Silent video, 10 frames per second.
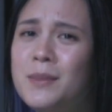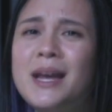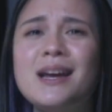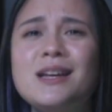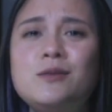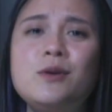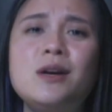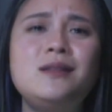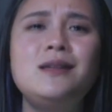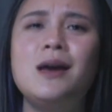mereka juga
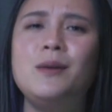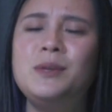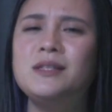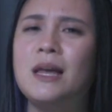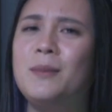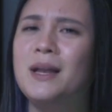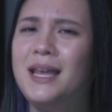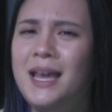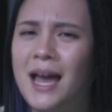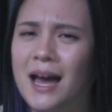tidak bisa
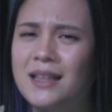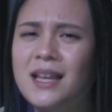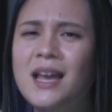melihat,